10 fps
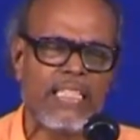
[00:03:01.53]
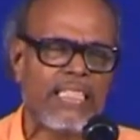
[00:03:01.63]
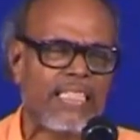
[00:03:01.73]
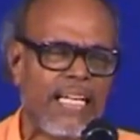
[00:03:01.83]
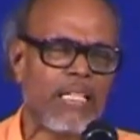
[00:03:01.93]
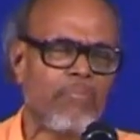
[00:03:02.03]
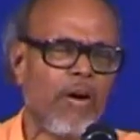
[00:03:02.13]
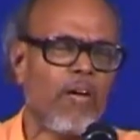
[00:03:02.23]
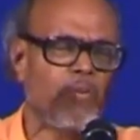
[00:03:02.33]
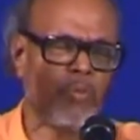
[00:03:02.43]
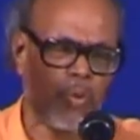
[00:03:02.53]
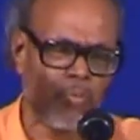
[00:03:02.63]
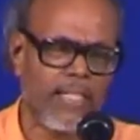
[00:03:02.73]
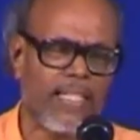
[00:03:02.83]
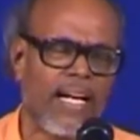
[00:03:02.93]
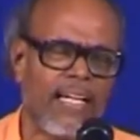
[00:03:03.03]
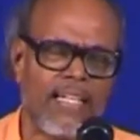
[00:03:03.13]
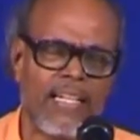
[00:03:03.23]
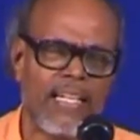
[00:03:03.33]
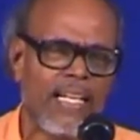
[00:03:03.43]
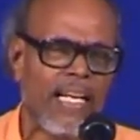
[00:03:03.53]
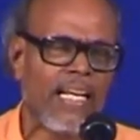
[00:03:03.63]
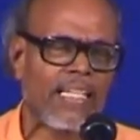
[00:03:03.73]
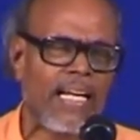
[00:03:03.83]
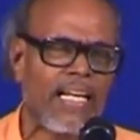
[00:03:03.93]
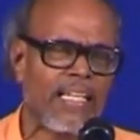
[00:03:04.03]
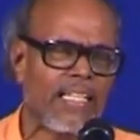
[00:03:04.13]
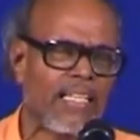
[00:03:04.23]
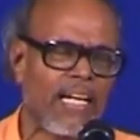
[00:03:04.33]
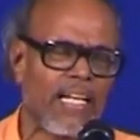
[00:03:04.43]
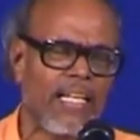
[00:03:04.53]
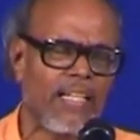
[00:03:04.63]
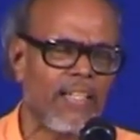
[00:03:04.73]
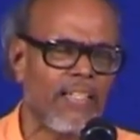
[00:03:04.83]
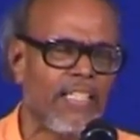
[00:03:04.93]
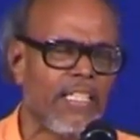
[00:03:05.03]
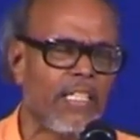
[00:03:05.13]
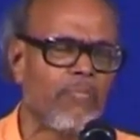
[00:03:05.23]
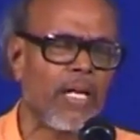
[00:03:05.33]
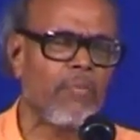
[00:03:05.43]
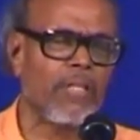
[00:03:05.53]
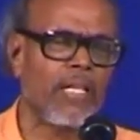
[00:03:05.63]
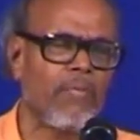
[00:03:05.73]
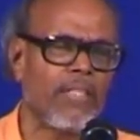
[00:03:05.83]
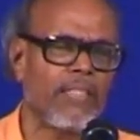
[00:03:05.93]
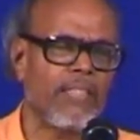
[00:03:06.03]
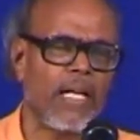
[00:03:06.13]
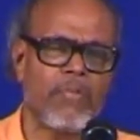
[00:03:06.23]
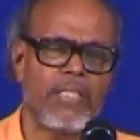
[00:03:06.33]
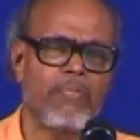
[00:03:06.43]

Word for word: செய்த பாவமும் உண்மைதான் கைகளை கைகளை நீதிக்கு பயன்படுத்தாமல் தர்மத்துக்கு